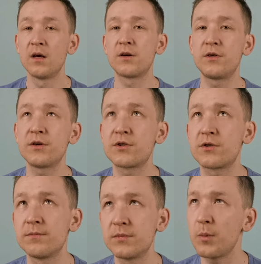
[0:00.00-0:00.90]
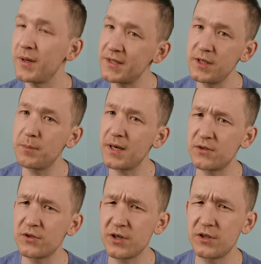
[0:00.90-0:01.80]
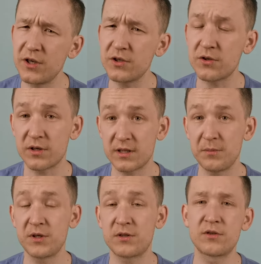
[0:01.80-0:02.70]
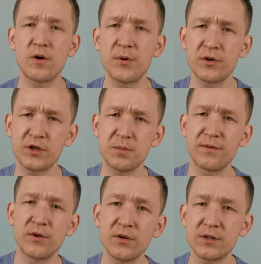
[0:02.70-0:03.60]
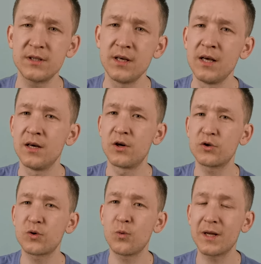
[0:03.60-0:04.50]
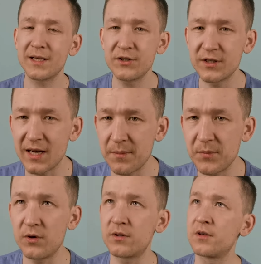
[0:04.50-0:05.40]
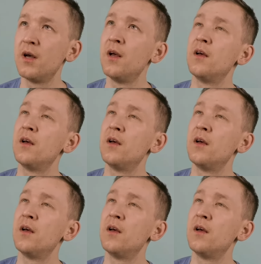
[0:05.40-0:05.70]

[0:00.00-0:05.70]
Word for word: gdyż no bez nich bardzo ciężko czasami się coś robi, chociażby w nocy rozkładać namiot,